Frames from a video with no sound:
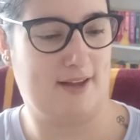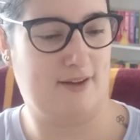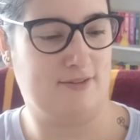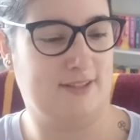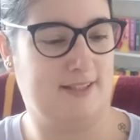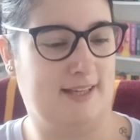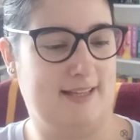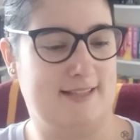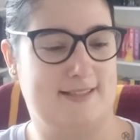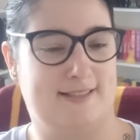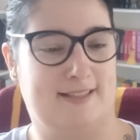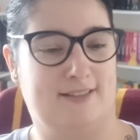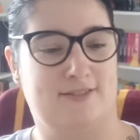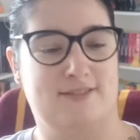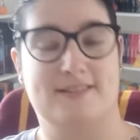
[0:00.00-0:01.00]
54,
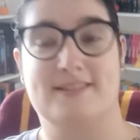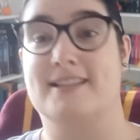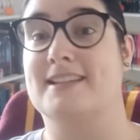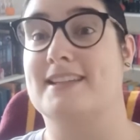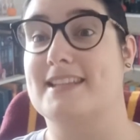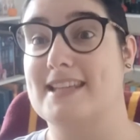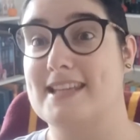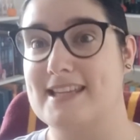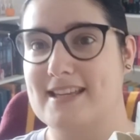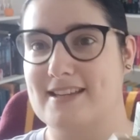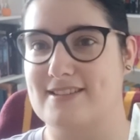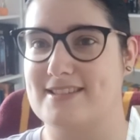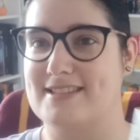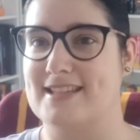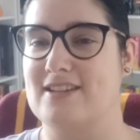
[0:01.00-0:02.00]
55 et
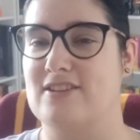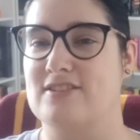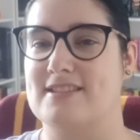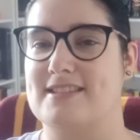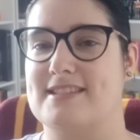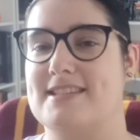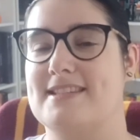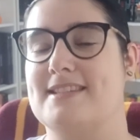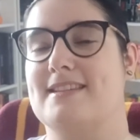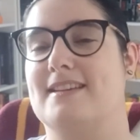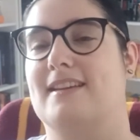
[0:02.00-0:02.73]
56.